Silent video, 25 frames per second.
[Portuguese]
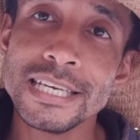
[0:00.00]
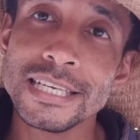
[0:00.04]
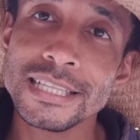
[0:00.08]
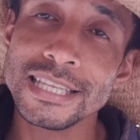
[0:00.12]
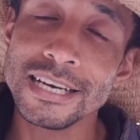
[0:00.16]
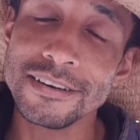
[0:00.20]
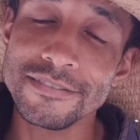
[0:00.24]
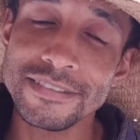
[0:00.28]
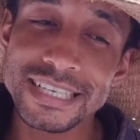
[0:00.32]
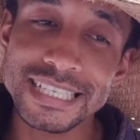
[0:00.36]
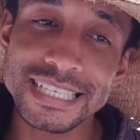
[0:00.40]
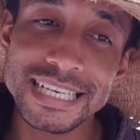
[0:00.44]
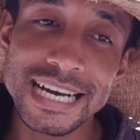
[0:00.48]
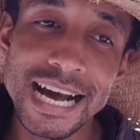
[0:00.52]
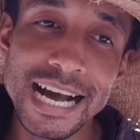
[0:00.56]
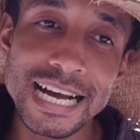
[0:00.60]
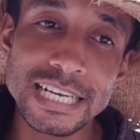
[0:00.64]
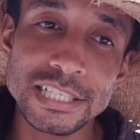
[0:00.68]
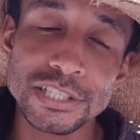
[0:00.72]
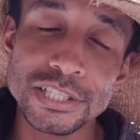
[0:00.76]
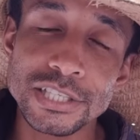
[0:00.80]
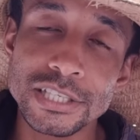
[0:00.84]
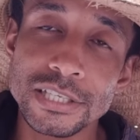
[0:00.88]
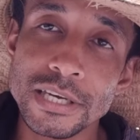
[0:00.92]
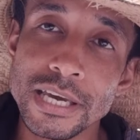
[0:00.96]
Na
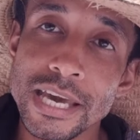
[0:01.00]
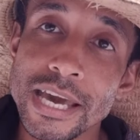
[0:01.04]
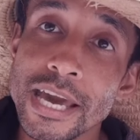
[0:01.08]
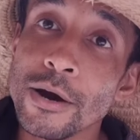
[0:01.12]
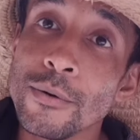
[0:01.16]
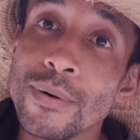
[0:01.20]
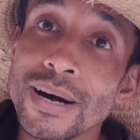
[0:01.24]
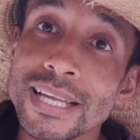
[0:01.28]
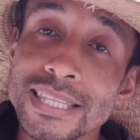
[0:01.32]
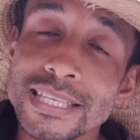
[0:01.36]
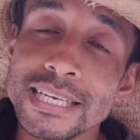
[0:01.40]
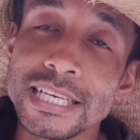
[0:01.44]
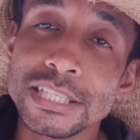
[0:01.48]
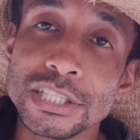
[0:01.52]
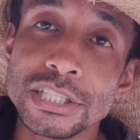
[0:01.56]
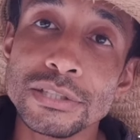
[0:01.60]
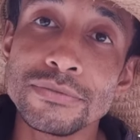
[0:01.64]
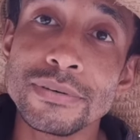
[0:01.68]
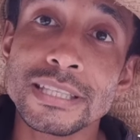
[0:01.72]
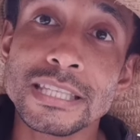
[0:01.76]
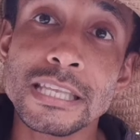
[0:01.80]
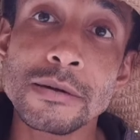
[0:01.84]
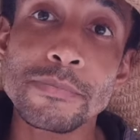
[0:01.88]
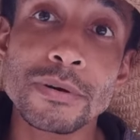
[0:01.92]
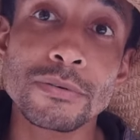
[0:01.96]
verdade, é um
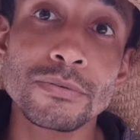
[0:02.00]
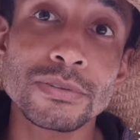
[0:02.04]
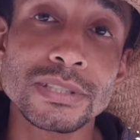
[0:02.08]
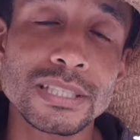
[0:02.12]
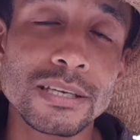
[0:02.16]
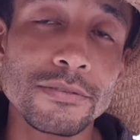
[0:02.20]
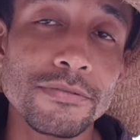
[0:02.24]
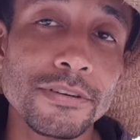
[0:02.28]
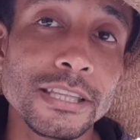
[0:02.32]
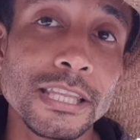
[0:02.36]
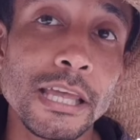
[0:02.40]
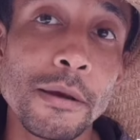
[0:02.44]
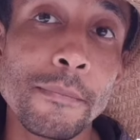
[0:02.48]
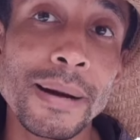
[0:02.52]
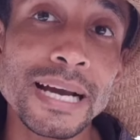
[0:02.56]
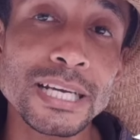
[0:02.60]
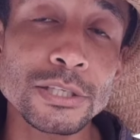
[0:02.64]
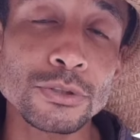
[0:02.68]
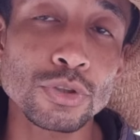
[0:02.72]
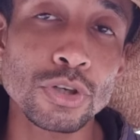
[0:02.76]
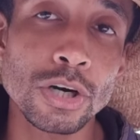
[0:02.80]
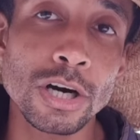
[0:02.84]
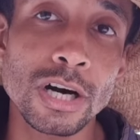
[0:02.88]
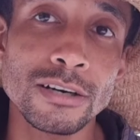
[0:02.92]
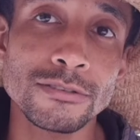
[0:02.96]
atrativo até para você vender
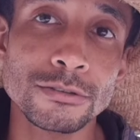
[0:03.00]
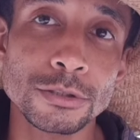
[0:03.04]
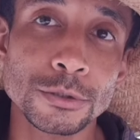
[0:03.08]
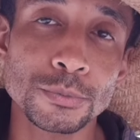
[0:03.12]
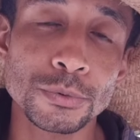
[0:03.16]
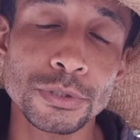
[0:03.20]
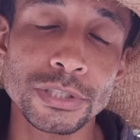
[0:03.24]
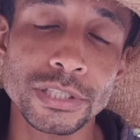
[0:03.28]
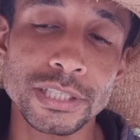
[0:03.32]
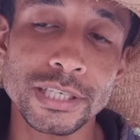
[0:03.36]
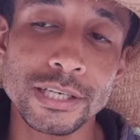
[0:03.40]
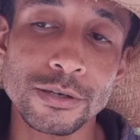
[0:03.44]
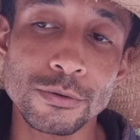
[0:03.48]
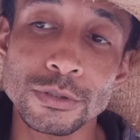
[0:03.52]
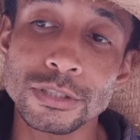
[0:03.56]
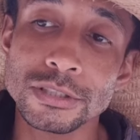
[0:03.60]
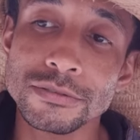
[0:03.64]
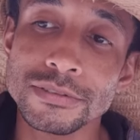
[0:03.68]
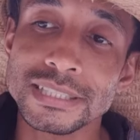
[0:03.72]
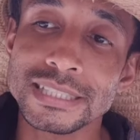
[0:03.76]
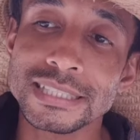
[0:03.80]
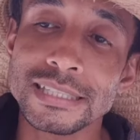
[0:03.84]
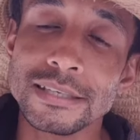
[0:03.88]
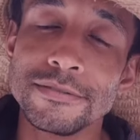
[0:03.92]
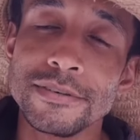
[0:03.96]
mais ovos, porque quando
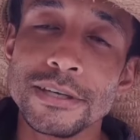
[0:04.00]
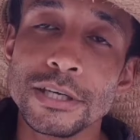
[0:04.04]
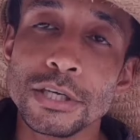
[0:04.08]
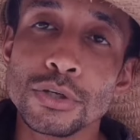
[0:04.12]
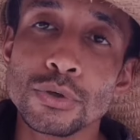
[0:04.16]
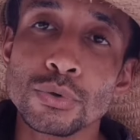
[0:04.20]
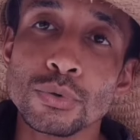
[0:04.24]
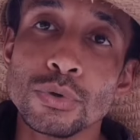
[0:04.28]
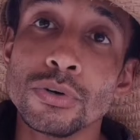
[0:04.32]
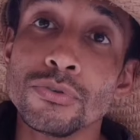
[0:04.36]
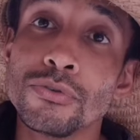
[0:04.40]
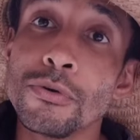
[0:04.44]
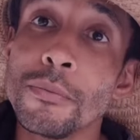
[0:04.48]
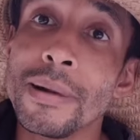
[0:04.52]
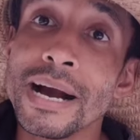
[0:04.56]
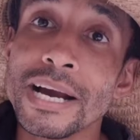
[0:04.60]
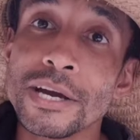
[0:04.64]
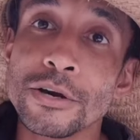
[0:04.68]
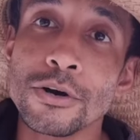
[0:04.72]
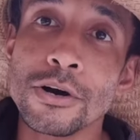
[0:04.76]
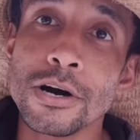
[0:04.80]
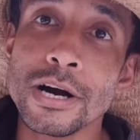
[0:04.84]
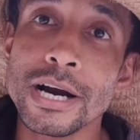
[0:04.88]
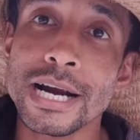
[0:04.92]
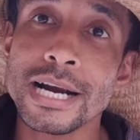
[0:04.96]
você vende um ovo
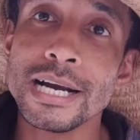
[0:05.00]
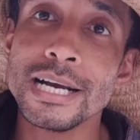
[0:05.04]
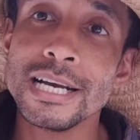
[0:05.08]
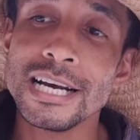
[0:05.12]
maior,